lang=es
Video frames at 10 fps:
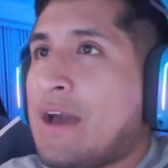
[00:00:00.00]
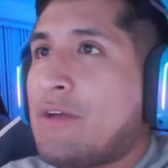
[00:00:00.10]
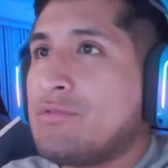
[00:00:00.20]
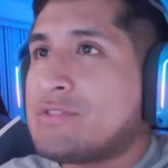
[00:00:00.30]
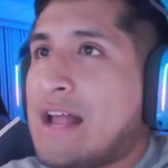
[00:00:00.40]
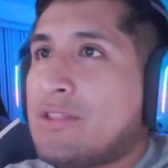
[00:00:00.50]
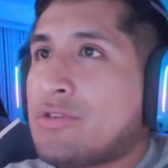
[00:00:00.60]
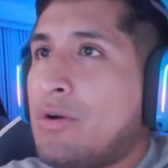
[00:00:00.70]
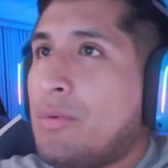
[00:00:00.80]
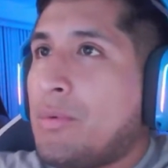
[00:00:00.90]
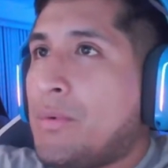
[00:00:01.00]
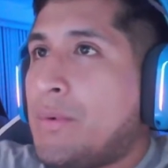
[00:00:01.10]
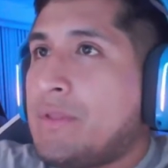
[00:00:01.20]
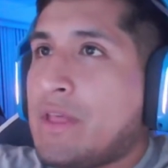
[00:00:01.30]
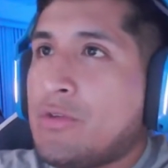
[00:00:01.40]
un salto
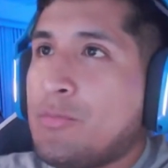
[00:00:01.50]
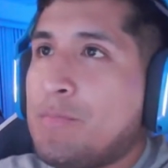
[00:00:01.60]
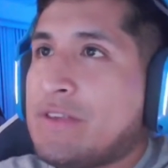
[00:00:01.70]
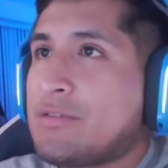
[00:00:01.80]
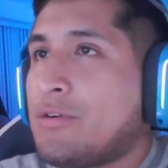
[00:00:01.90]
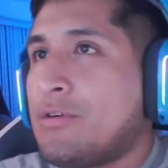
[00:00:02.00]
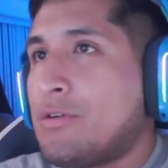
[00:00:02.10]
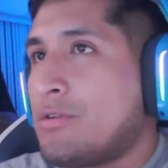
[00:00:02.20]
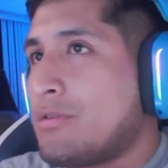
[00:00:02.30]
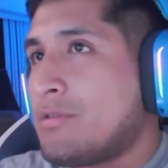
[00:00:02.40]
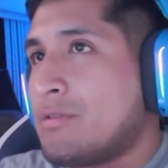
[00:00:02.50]
desde un piso